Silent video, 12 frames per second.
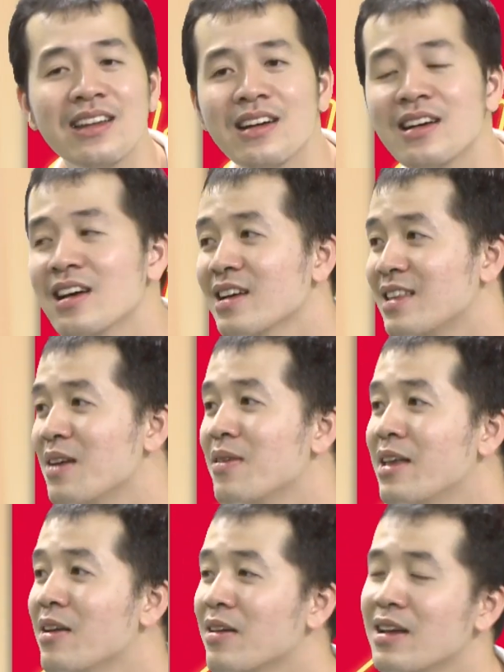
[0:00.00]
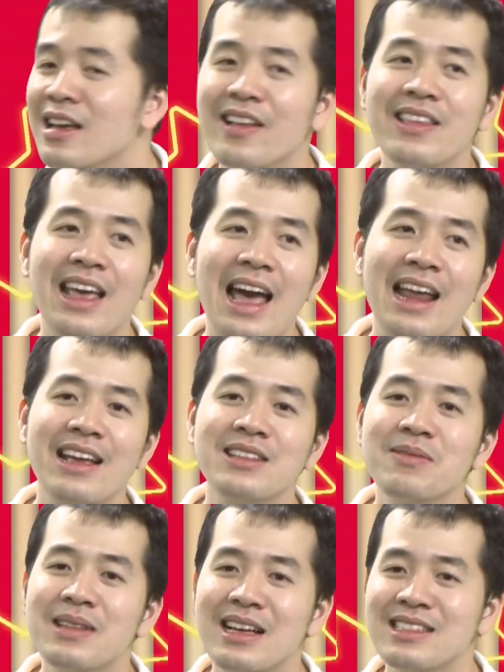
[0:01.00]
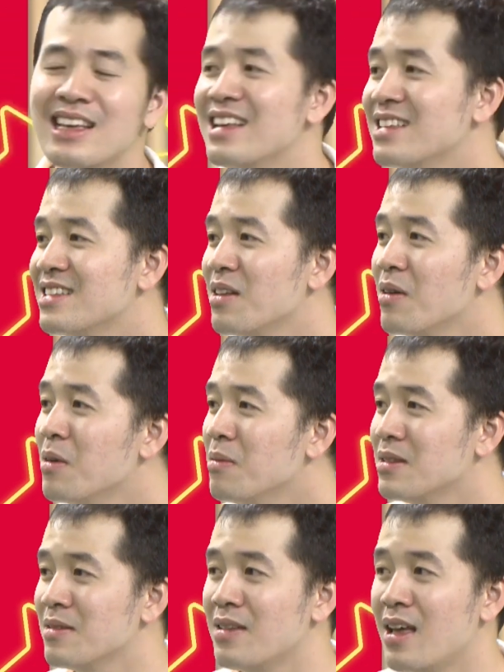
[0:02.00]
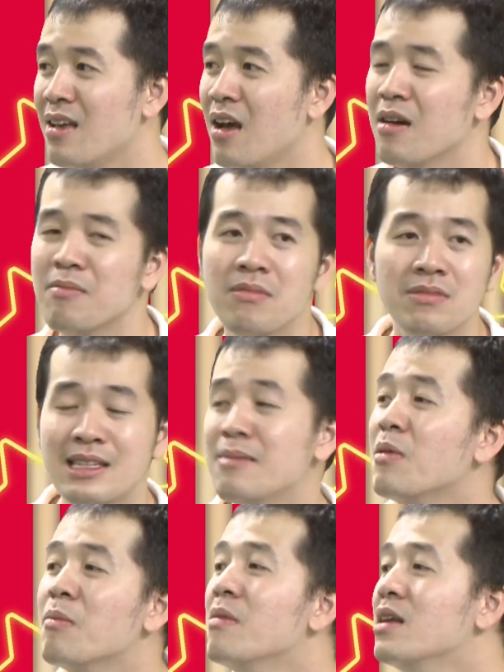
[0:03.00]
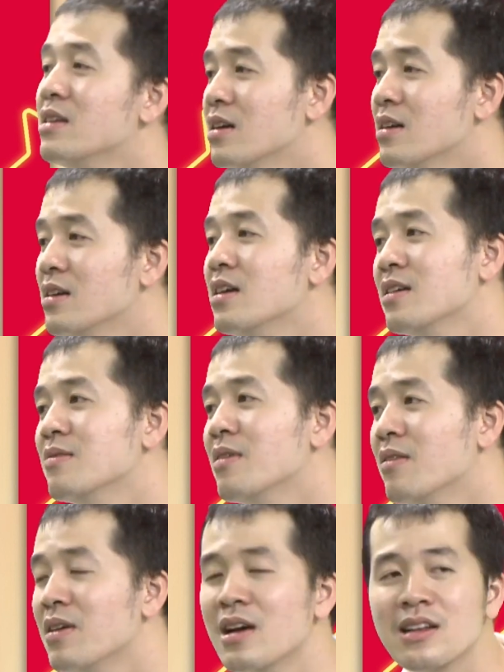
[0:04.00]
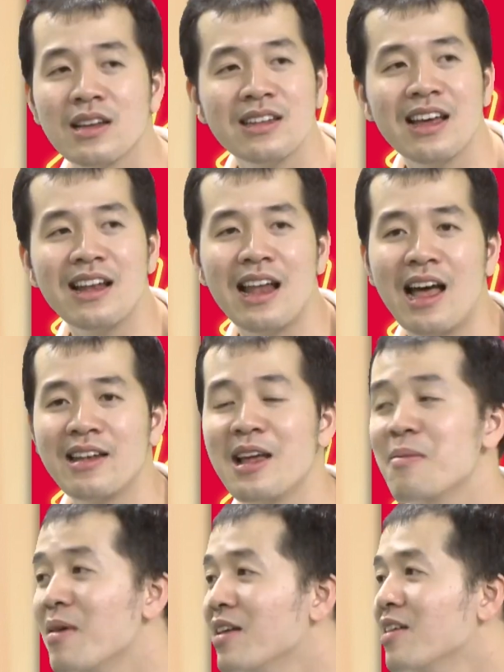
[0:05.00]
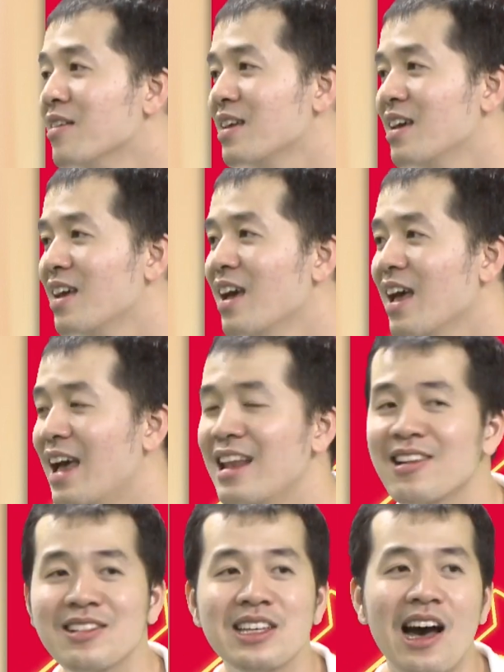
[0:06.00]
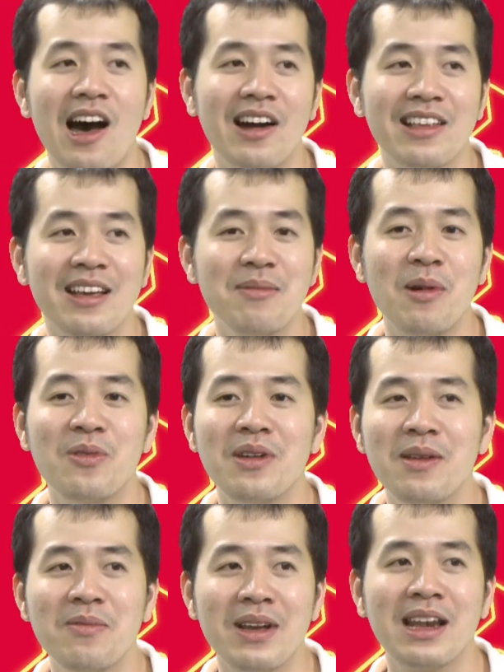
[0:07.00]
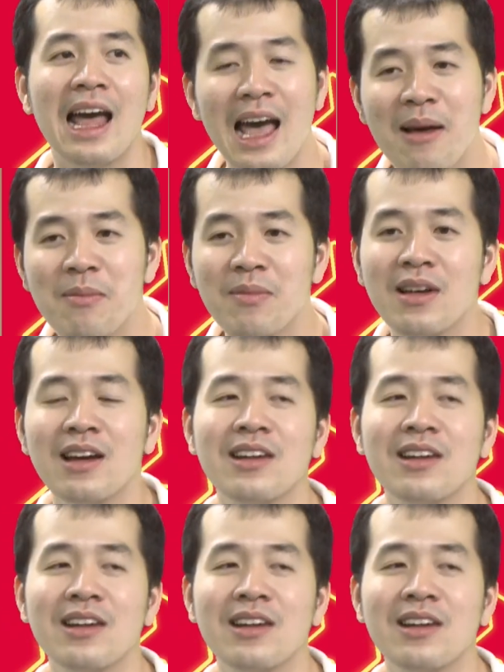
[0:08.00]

mình nữa. Tại vì nhiều khi ở nhà thì chúng ta sẽ đôi lúc là chúng ta sẽ uh, xem một mình thôi, đúng không? Cho nên là nếu mà được thì hãy lựa chọn những bộ phim Việt Nam,